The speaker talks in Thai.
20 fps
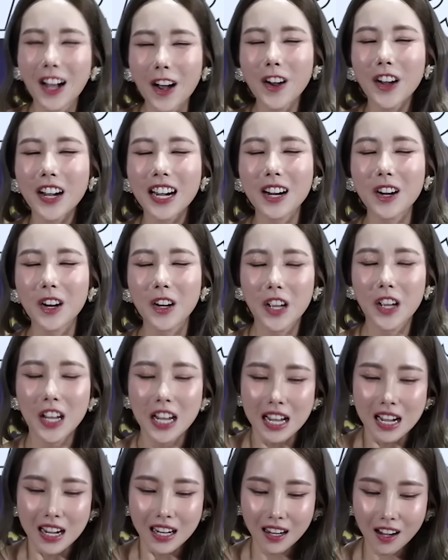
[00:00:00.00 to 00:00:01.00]
แชทคำพูด
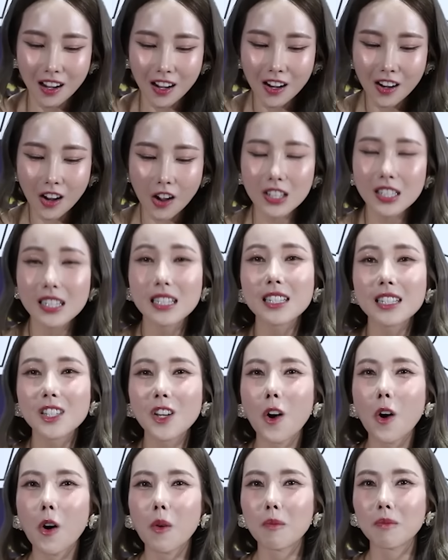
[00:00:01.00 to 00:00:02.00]
ต่างๆล
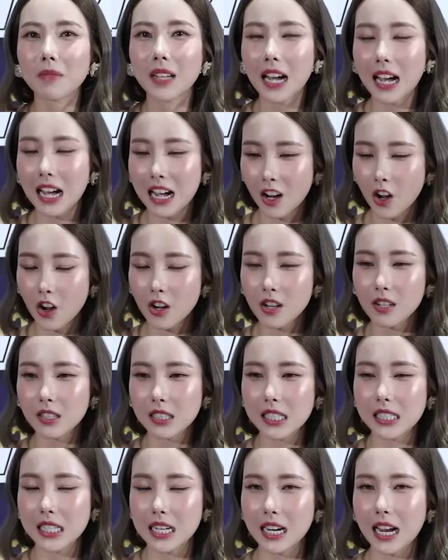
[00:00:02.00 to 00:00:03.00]
งโพสต์หน้าเพ
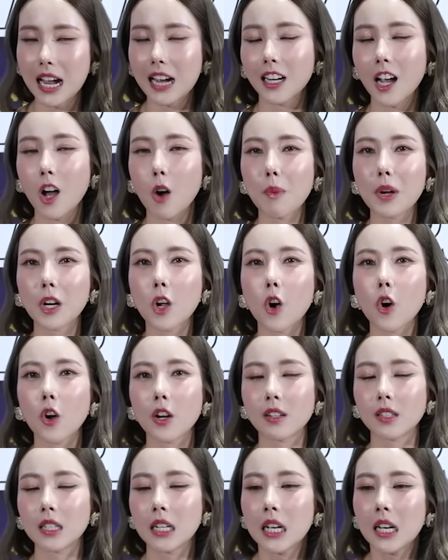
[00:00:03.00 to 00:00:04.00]
จและระบุ
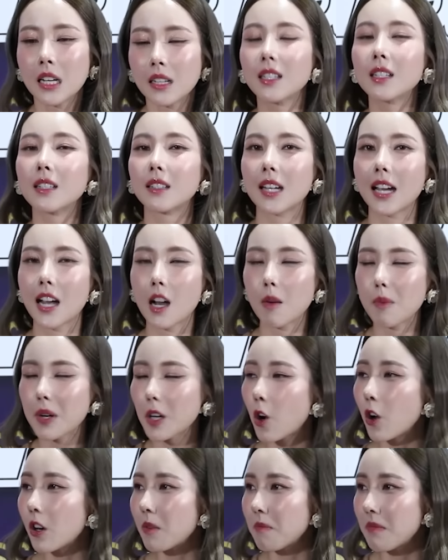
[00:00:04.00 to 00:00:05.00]
แคปชั่นตามที่ก
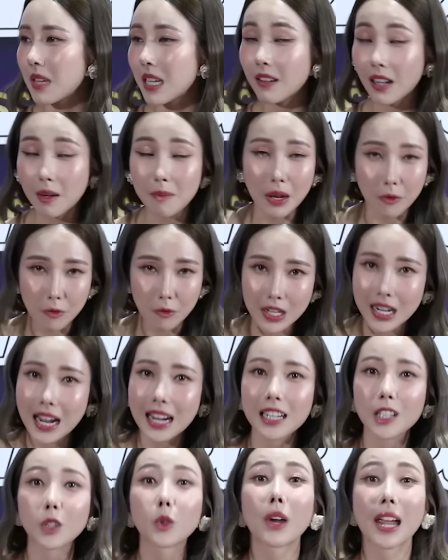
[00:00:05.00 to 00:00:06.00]
มลอ่านไปเมื่อสักค
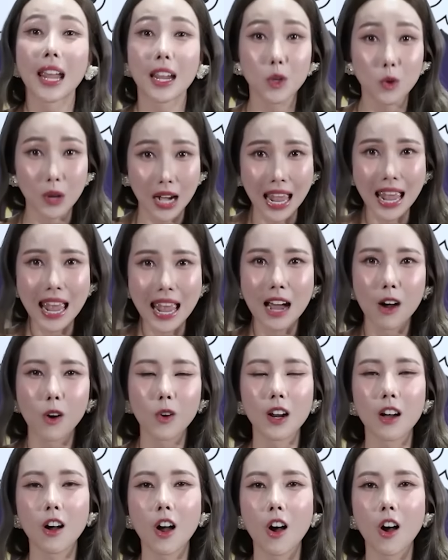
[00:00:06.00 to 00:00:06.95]
รู่นี้แล้วเอาจ